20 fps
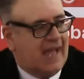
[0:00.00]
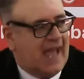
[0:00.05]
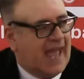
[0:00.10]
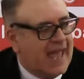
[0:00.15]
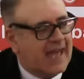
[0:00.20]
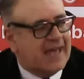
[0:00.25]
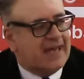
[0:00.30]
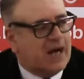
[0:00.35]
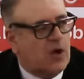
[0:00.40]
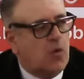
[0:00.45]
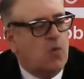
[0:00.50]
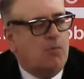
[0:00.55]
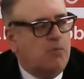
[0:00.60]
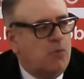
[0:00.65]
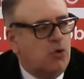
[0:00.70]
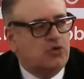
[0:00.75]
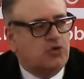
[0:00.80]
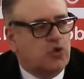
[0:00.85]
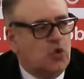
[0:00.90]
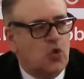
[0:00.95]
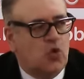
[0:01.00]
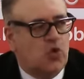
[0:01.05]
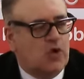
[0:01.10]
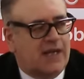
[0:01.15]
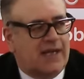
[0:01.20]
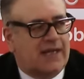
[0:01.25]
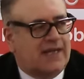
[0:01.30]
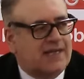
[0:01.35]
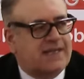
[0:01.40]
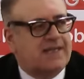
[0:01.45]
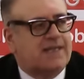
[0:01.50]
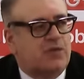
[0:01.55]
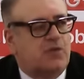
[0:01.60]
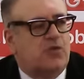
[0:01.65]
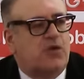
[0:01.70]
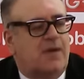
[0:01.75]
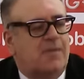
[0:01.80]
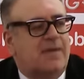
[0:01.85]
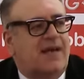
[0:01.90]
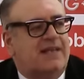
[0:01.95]
era un motore che
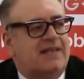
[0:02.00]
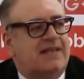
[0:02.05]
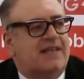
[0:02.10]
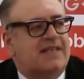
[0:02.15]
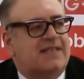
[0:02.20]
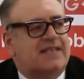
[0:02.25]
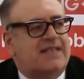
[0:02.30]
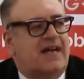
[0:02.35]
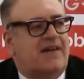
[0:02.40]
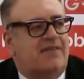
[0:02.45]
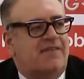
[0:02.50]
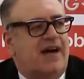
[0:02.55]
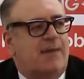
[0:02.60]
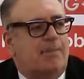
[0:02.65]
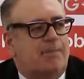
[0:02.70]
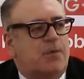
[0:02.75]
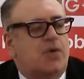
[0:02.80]
sicuramente stava